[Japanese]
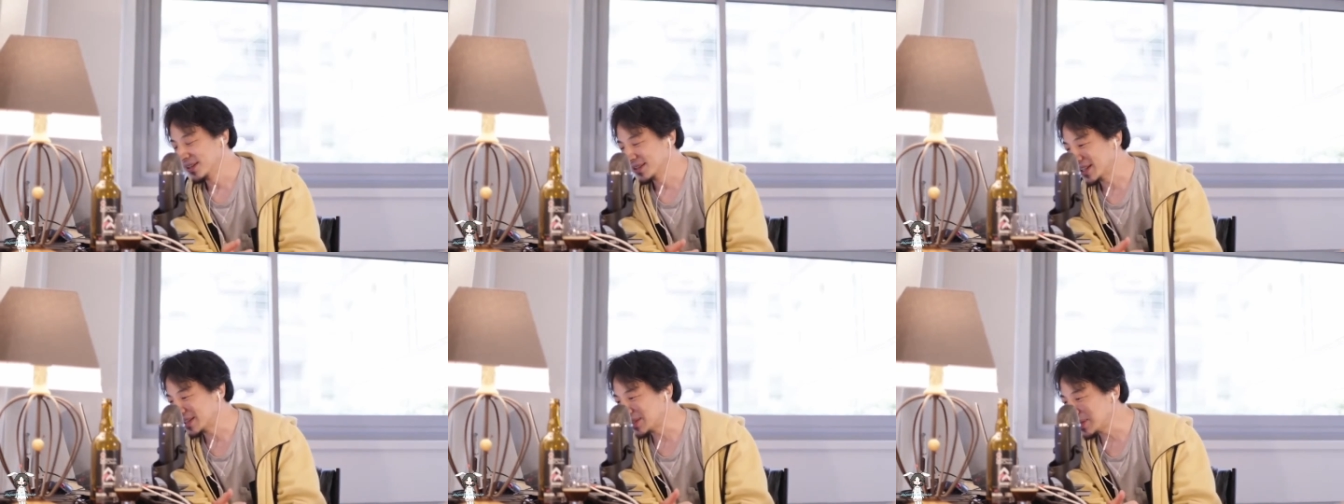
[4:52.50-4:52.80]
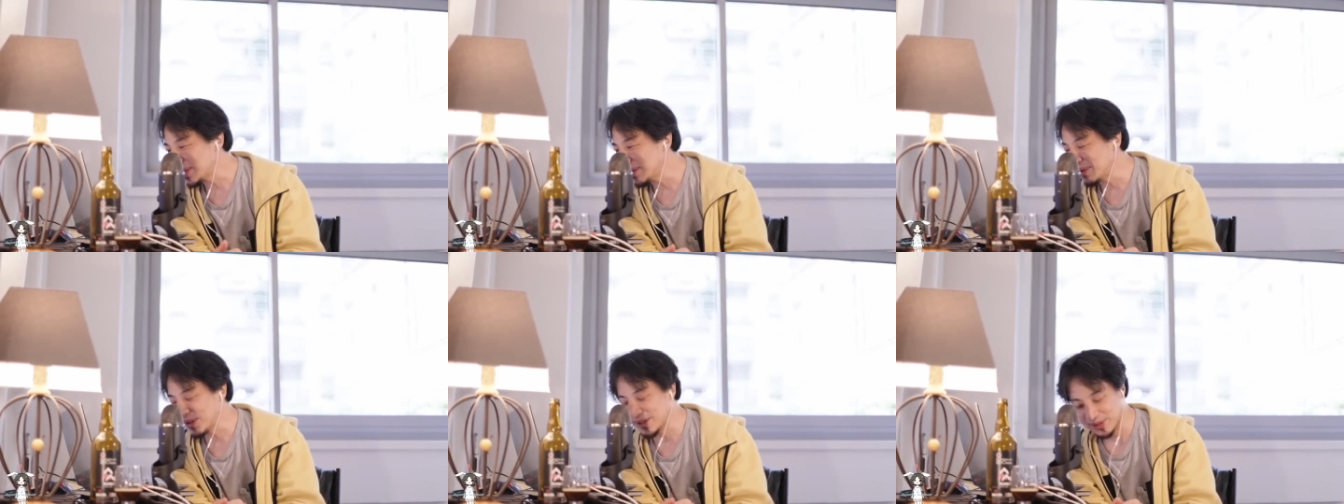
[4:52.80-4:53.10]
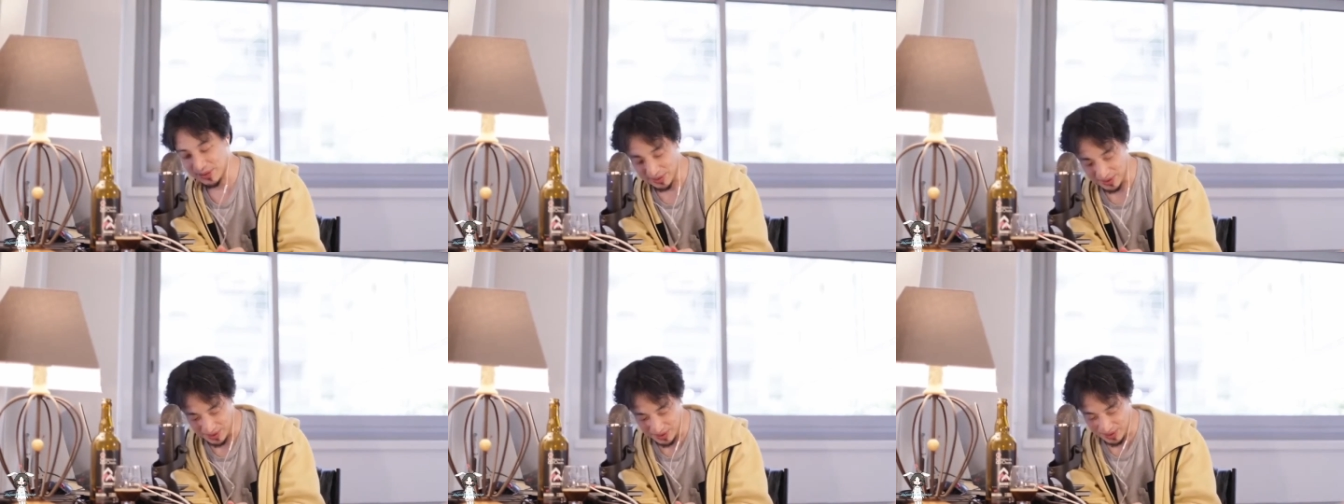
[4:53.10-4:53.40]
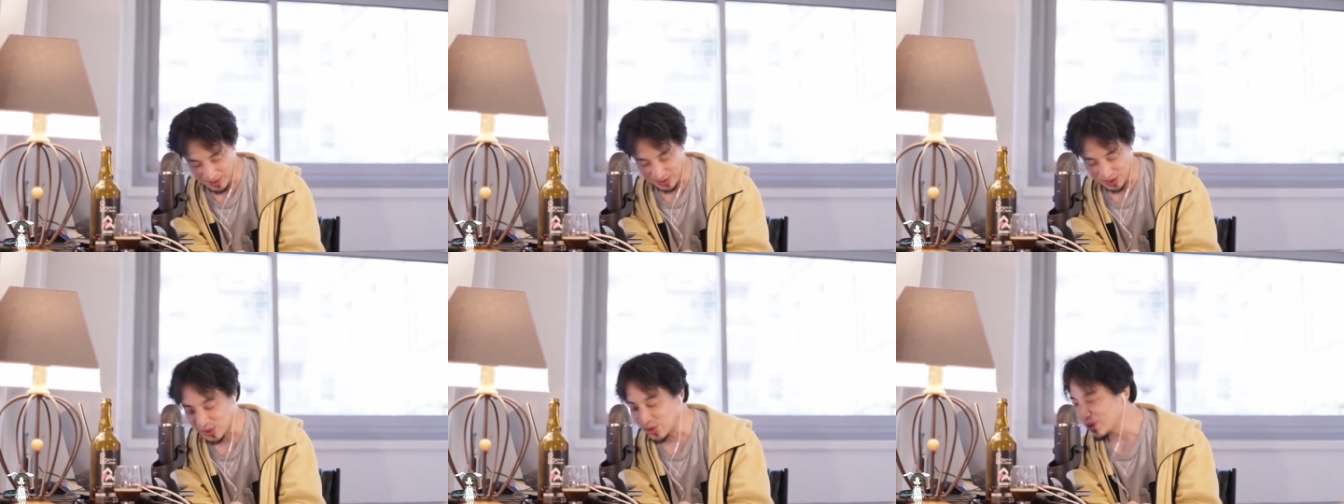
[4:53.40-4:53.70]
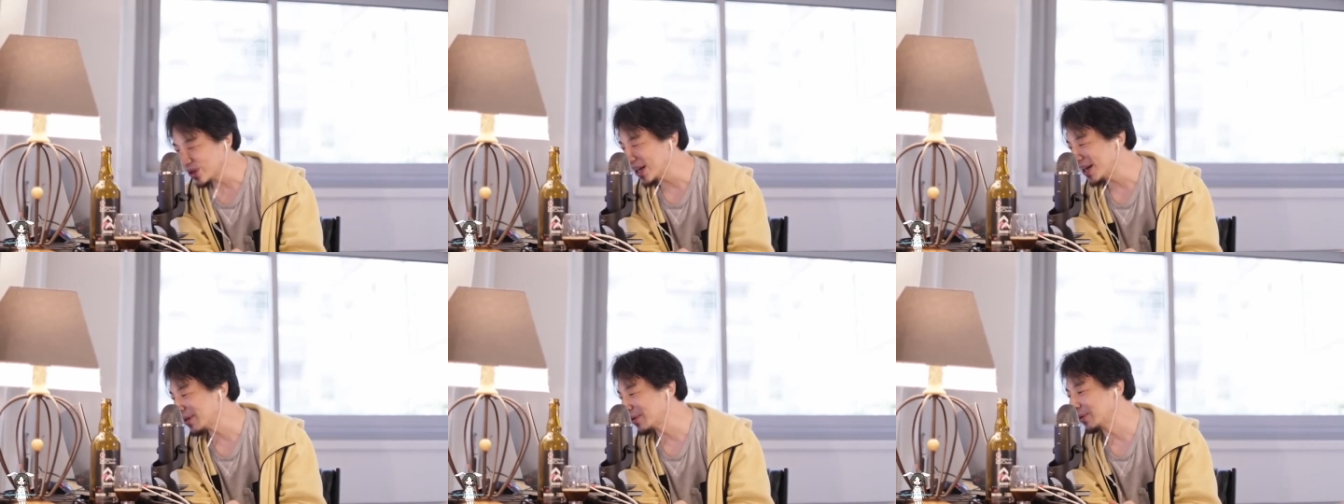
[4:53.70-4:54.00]
例えば、その、小
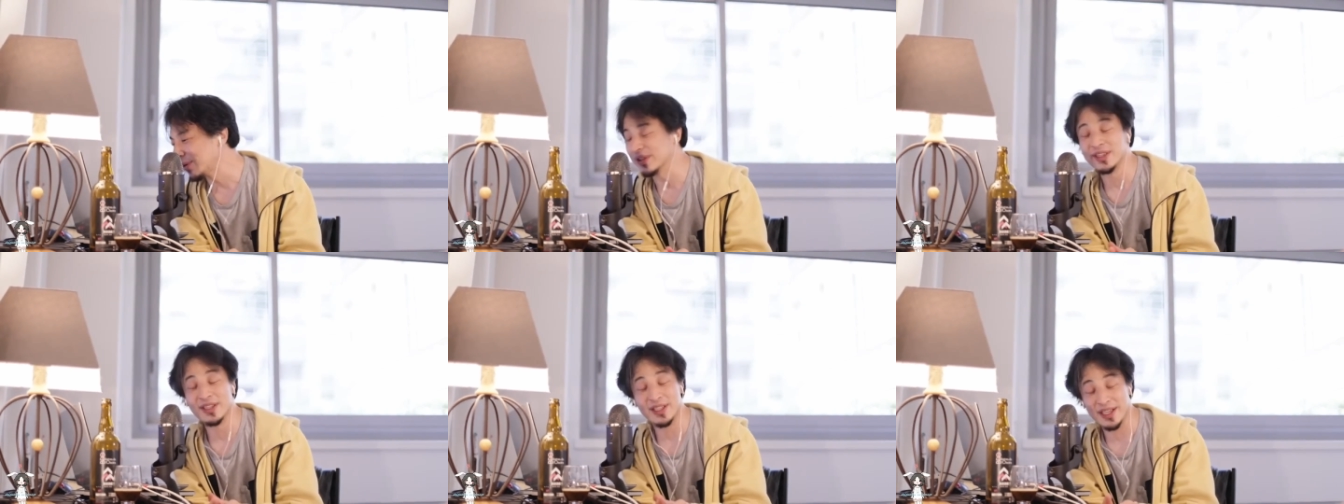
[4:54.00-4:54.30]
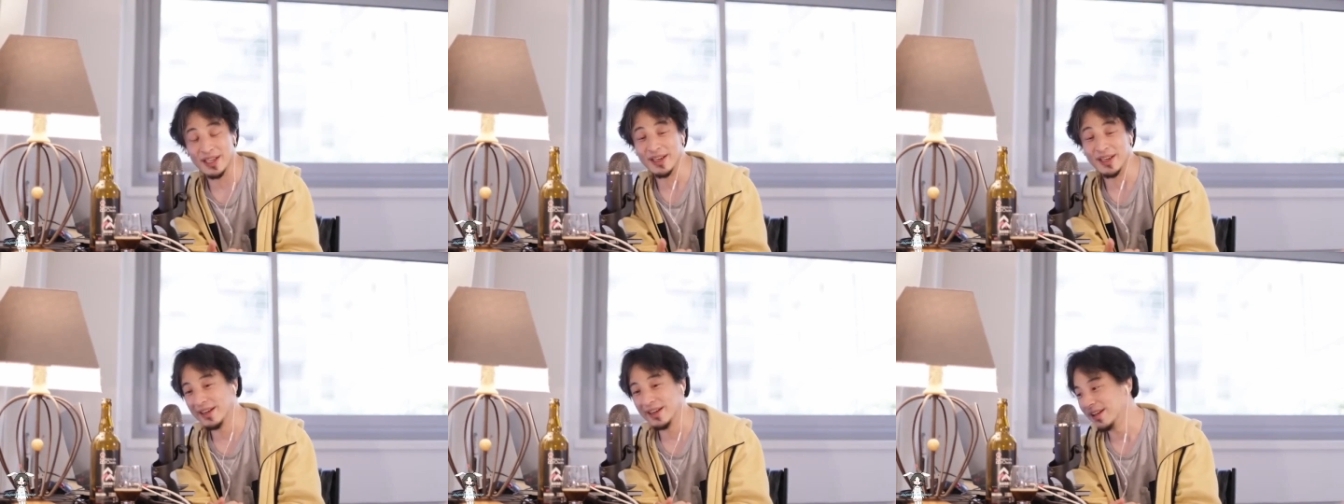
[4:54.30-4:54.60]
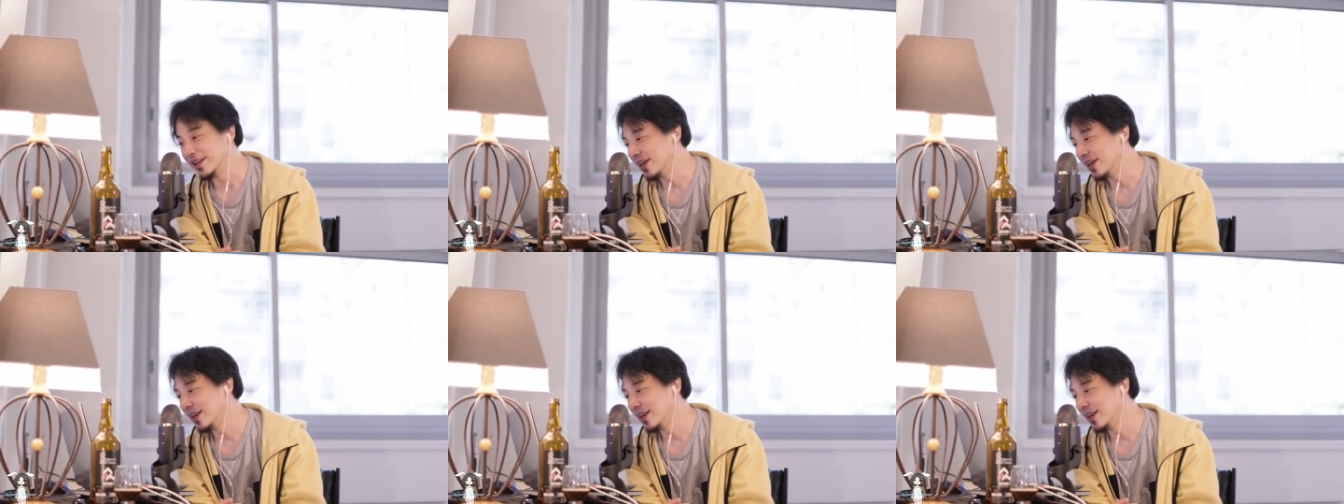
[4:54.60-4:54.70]
学校って、